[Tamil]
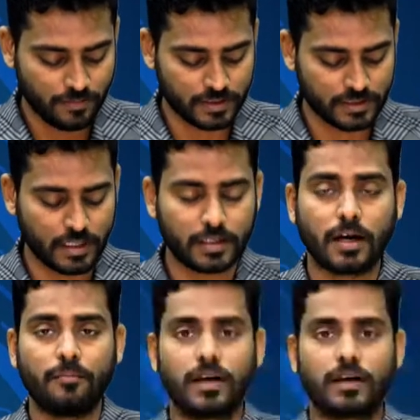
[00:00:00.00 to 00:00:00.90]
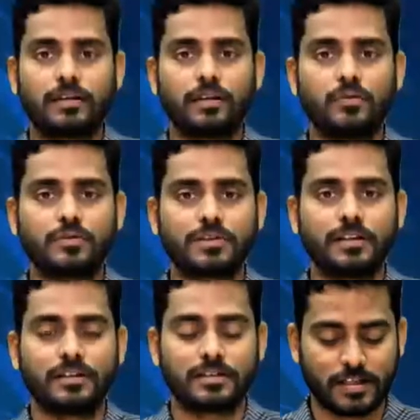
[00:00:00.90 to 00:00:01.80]
பதினான்காம் பக்கத்தில் ஒரு
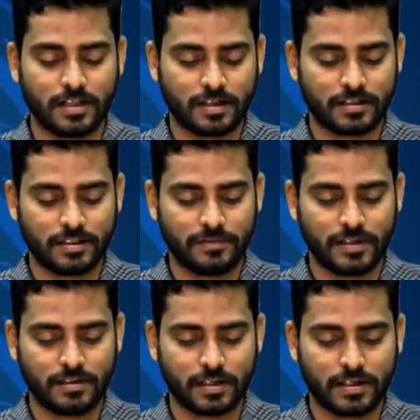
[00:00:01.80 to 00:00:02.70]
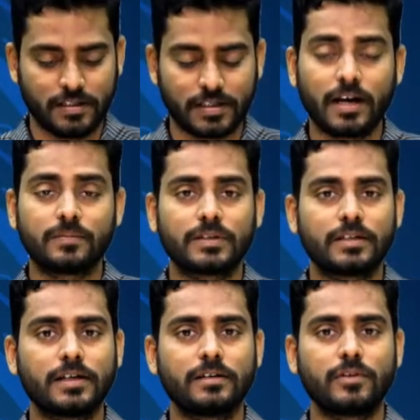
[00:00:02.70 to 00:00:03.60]
செய்தி செல்கிறது இவை இன்று ஈடுநாடு
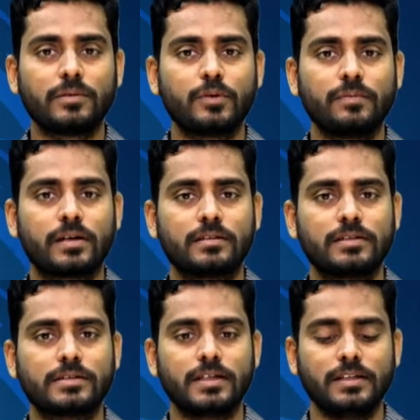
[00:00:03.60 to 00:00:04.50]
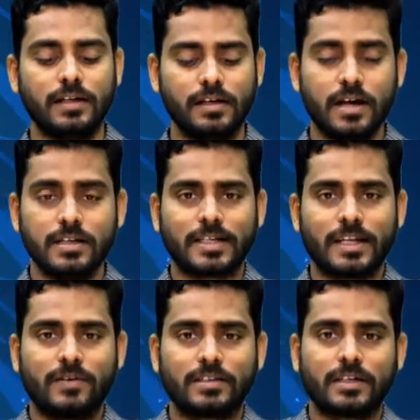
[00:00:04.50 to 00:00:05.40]
பத்திரிகையினுடைய முன்பக்கத்தின் செய்திகள்
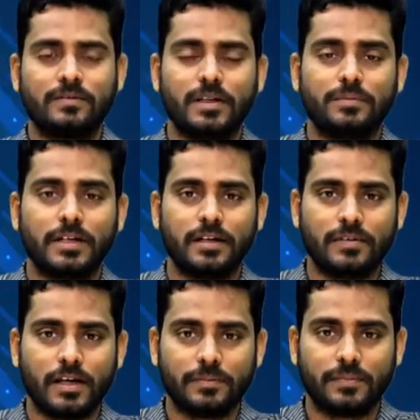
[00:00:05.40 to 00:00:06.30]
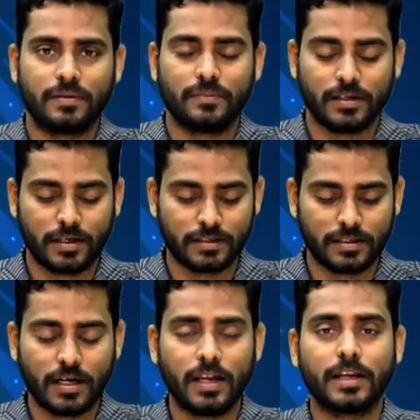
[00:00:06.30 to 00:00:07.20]
சிறிய வர்த்தக விளம்பர இடைவேளை பின்பு
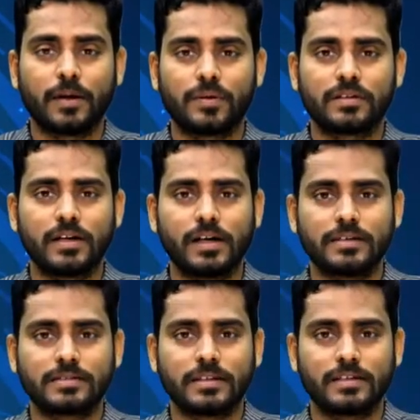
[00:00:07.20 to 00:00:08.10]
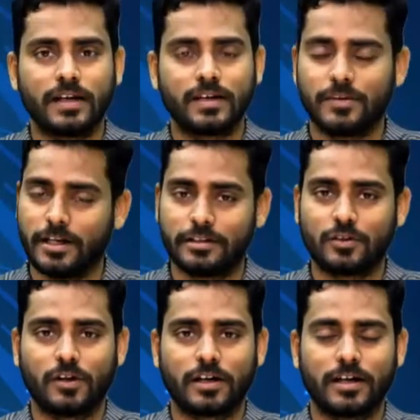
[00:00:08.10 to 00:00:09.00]
இணைந்திருங்கள் இனிய பத்திரிகைகளின் செய்திகளையும் இணைத்துக் கொள்ள